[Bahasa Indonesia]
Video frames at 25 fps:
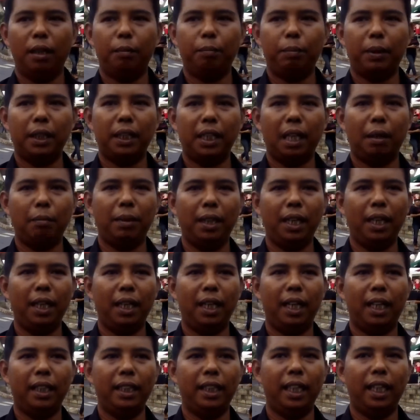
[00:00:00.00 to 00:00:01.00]
Uh,
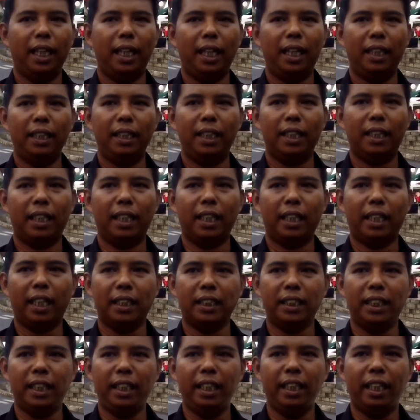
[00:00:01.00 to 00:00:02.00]
pertama adalah
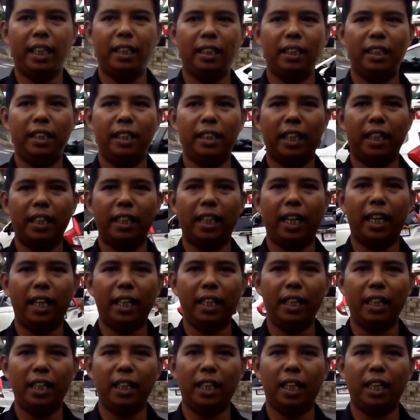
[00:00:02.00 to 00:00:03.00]
deklarasi yang
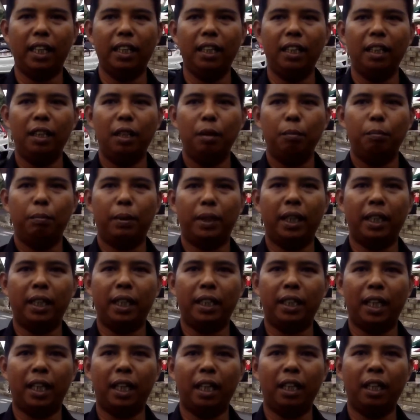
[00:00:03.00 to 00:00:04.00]
ditandai dengan
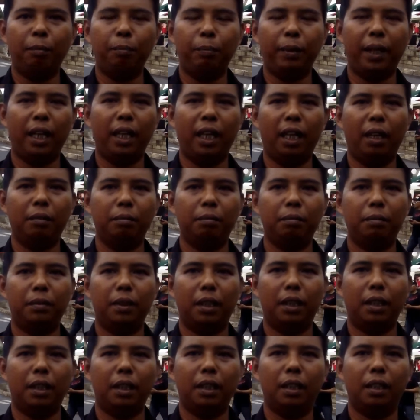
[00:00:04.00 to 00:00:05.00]
penandatanganan piagam
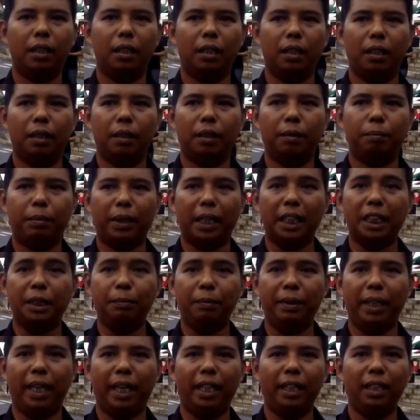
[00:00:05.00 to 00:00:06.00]
uh, eh,
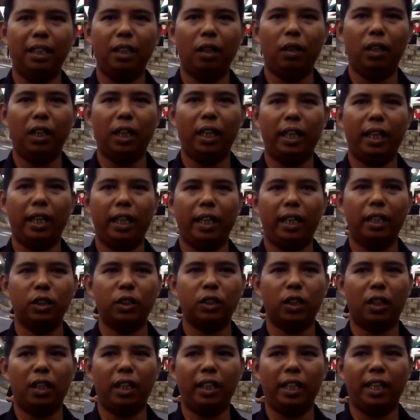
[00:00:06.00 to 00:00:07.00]
peresmian oleh
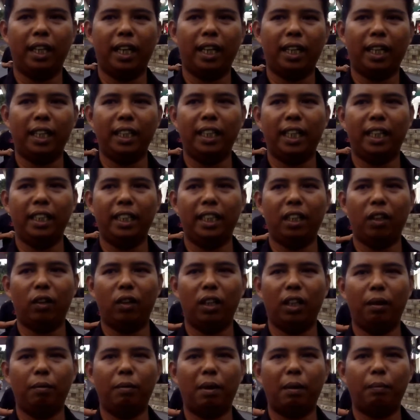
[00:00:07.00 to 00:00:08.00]
insya Allah yang akan dihadiri
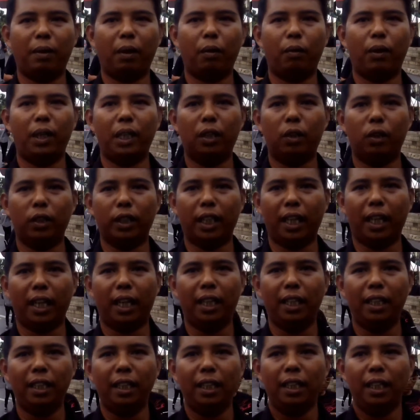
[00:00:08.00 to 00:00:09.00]
oleh Bapak Wali
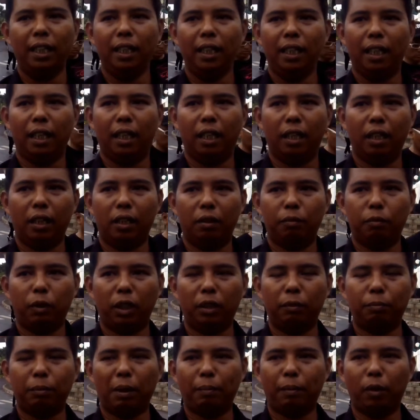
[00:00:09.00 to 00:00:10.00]
Kota, uh,
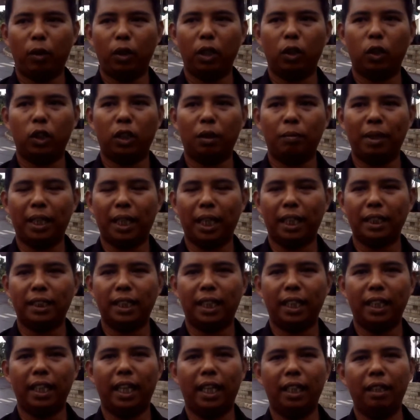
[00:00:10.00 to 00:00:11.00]
Bapak Wali Kota
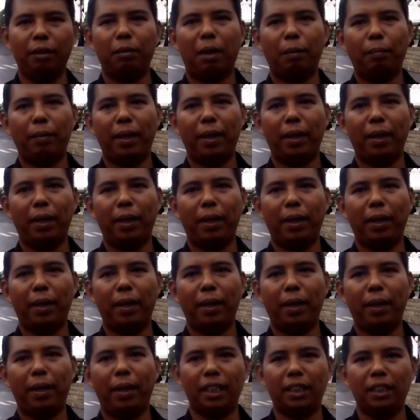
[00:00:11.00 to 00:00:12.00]
Makassar dan Bapak Kasat
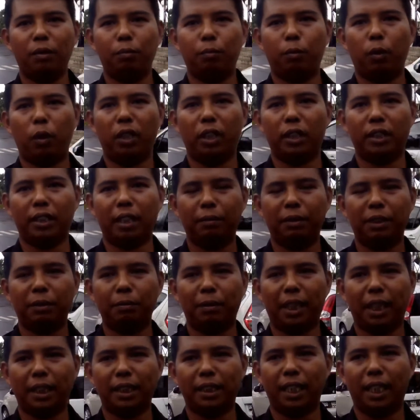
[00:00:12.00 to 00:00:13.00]
Lantas Polrestabes
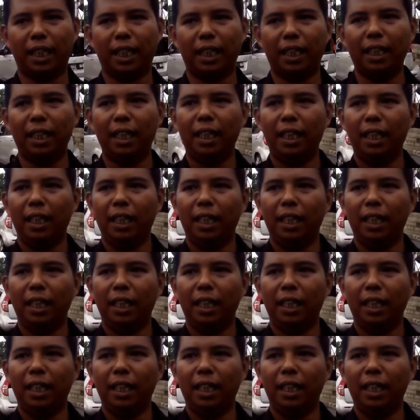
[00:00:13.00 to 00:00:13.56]
Makassar.